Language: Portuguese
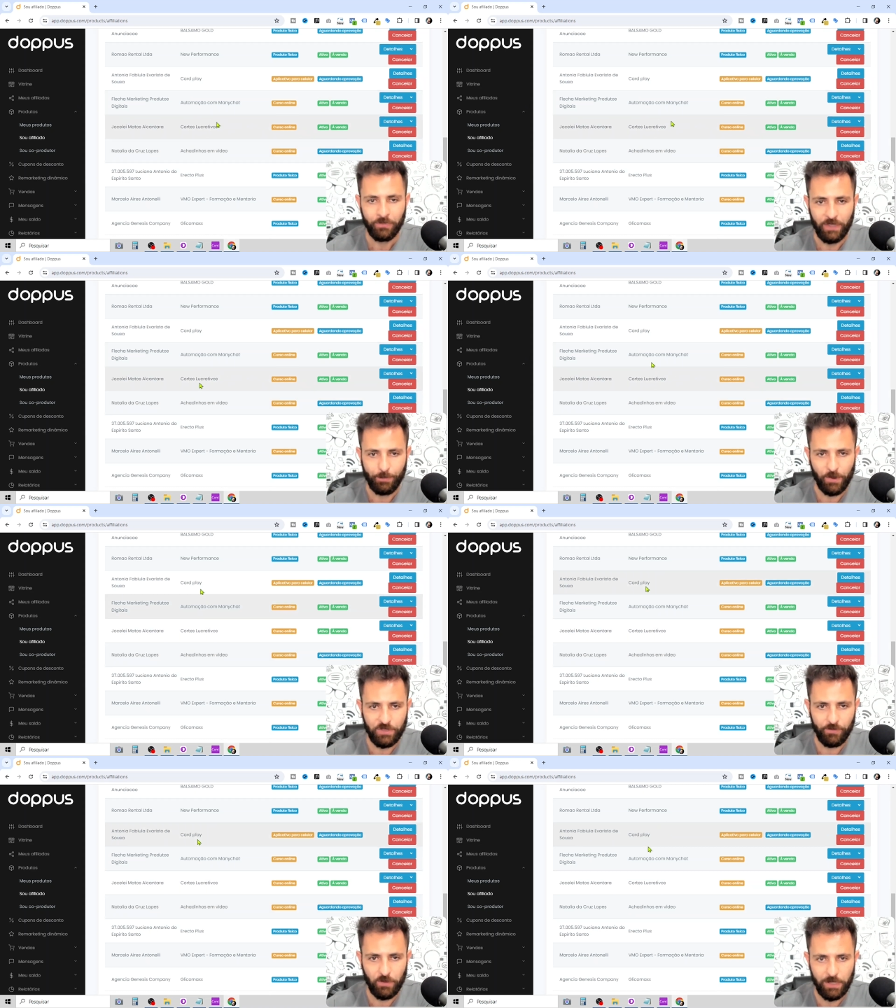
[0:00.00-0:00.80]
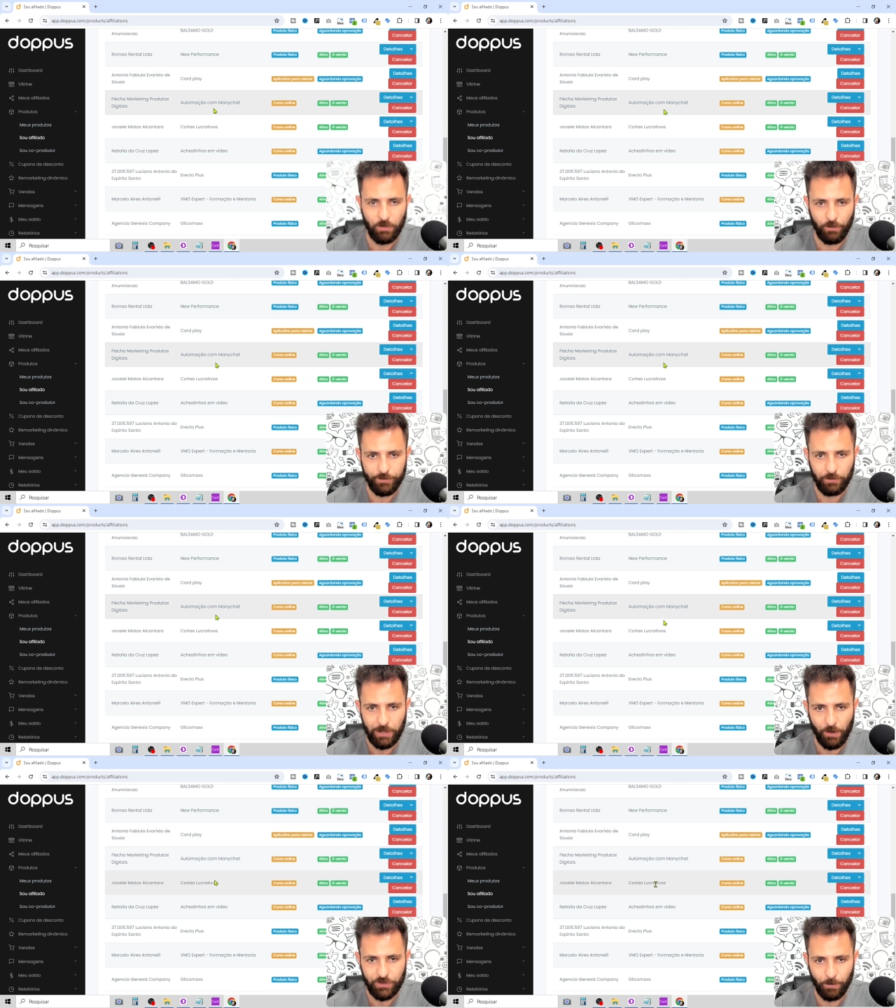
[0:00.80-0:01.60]
Depois que você
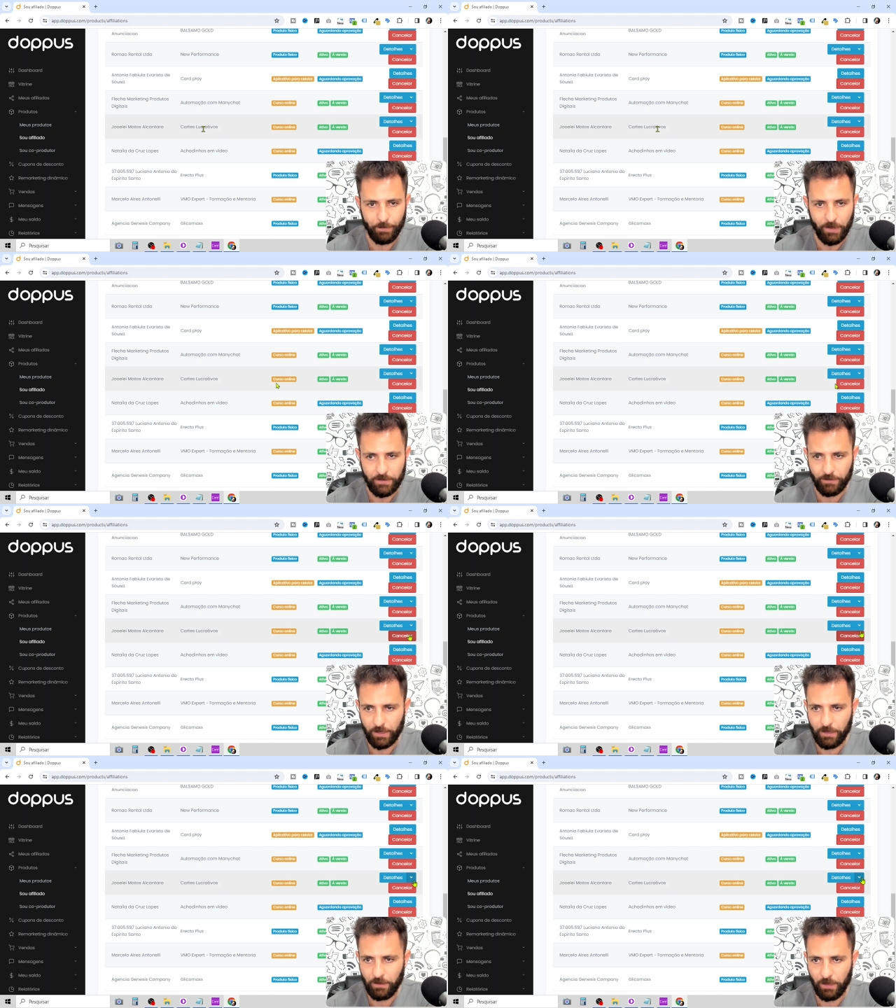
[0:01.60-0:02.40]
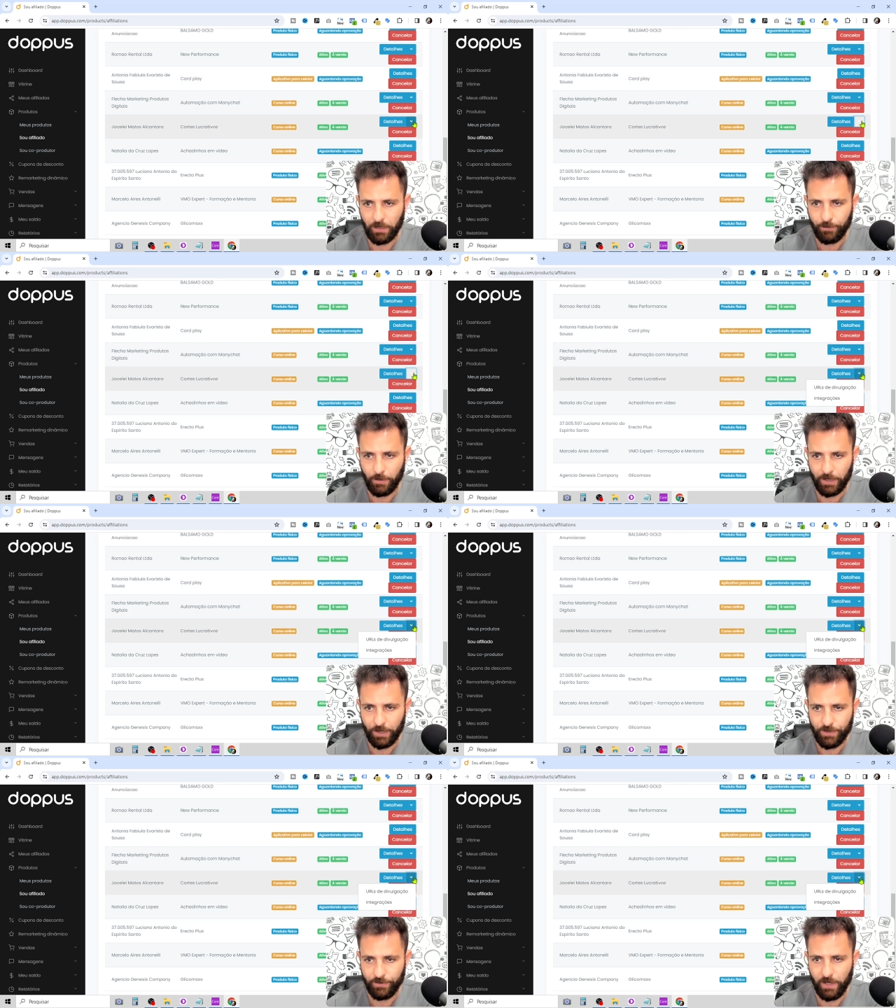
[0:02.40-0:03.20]
configurar o seu Pixel aqui, ó, da forma que
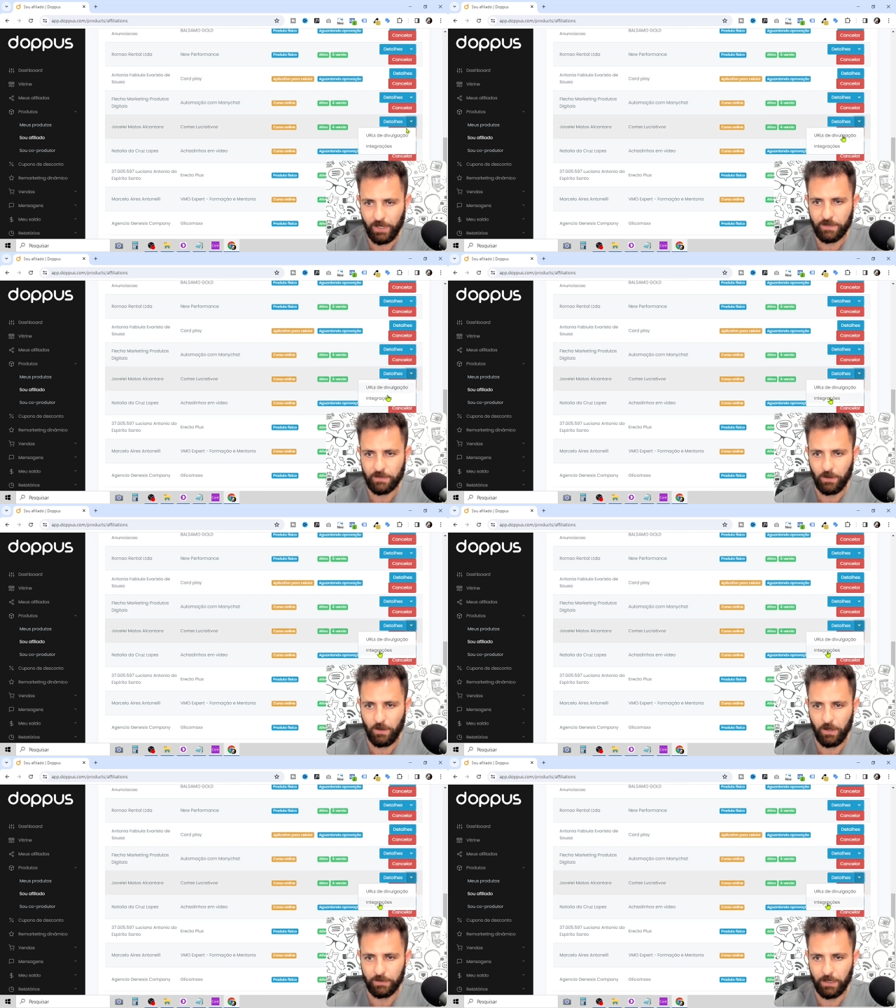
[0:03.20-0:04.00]
a gente fez, ó, tá